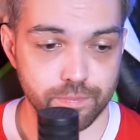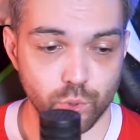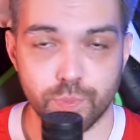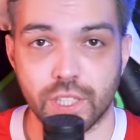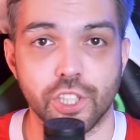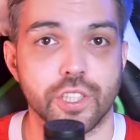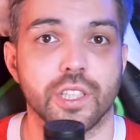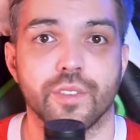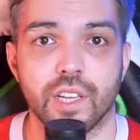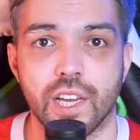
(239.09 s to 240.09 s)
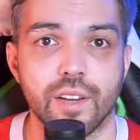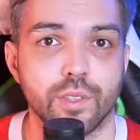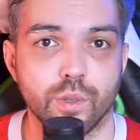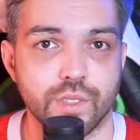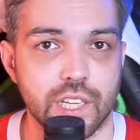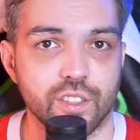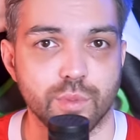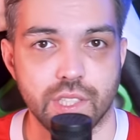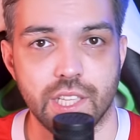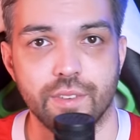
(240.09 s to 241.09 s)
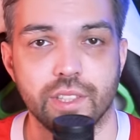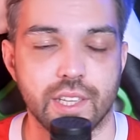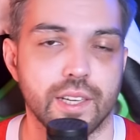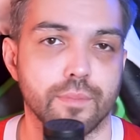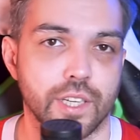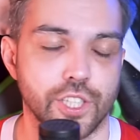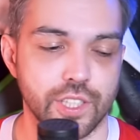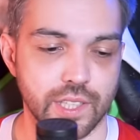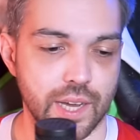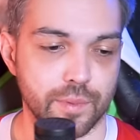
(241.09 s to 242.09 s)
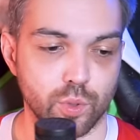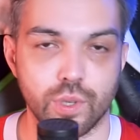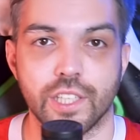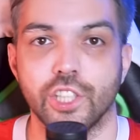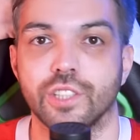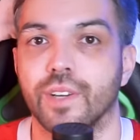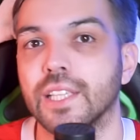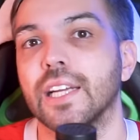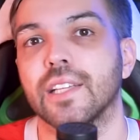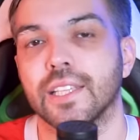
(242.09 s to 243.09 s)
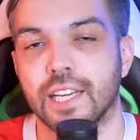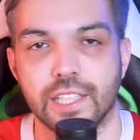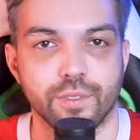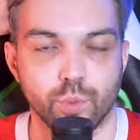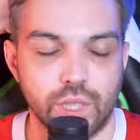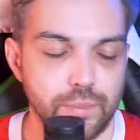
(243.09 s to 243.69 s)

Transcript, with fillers: ну, практически наверняка выйдут в стартовом составе на матч Динамо. Ну, конечно, вратарь Лантратов, куда